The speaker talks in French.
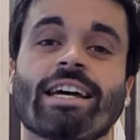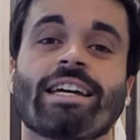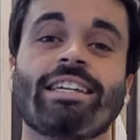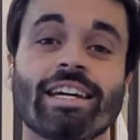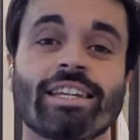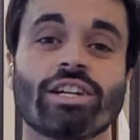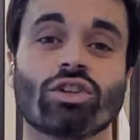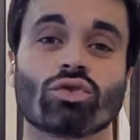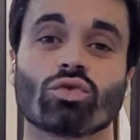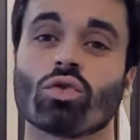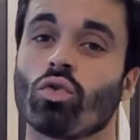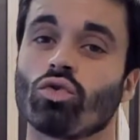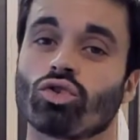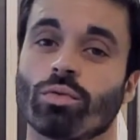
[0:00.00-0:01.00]
Il y a des
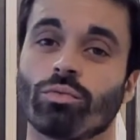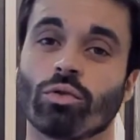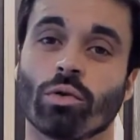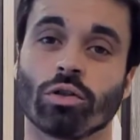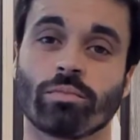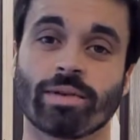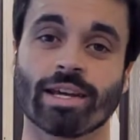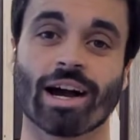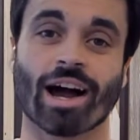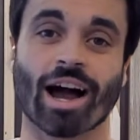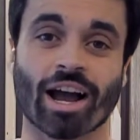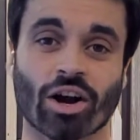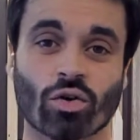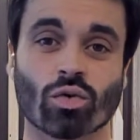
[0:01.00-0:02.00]
jours où je me demande bien
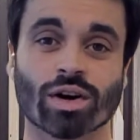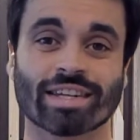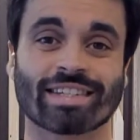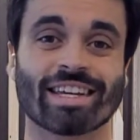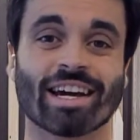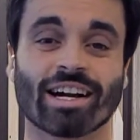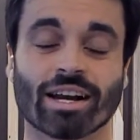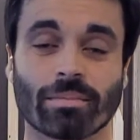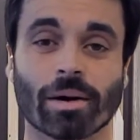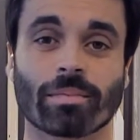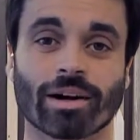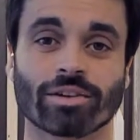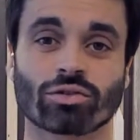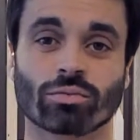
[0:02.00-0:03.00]
à quoi sert la
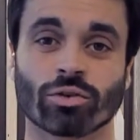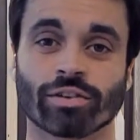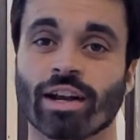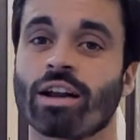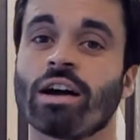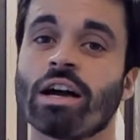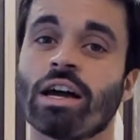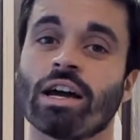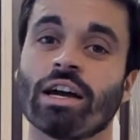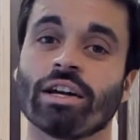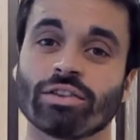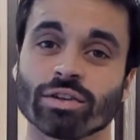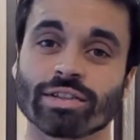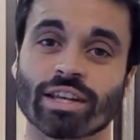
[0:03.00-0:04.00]
préparation mentale.
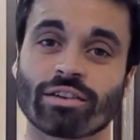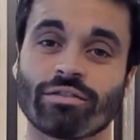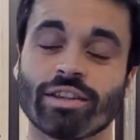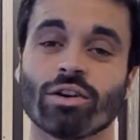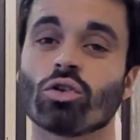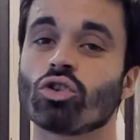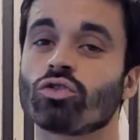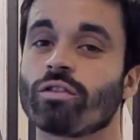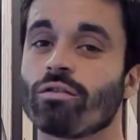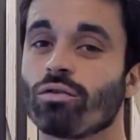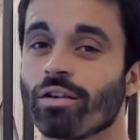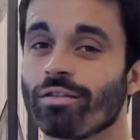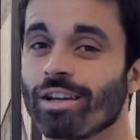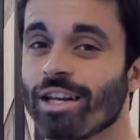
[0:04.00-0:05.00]
Dans cette vidéo, je vais vous
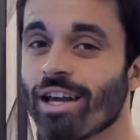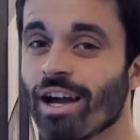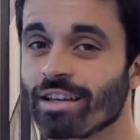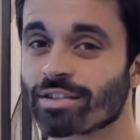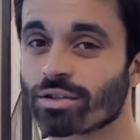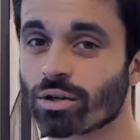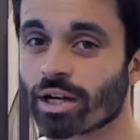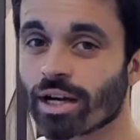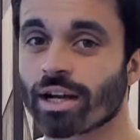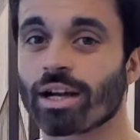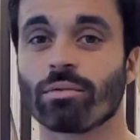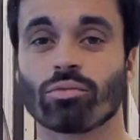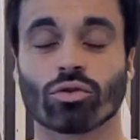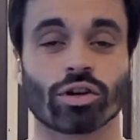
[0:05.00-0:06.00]
révéler un
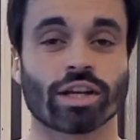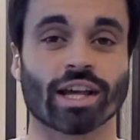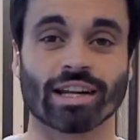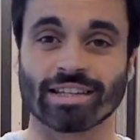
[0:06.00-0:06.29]
secret pour lequel,